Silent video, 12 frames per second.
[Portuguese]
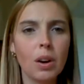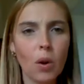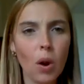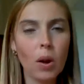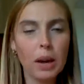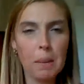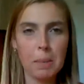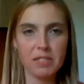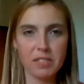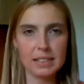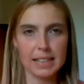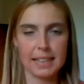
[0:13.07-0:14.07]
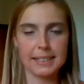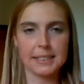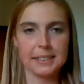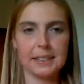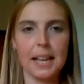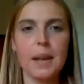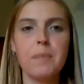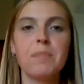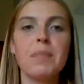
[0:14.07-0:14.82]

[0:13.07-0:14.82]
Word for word: colocar para vocês, né?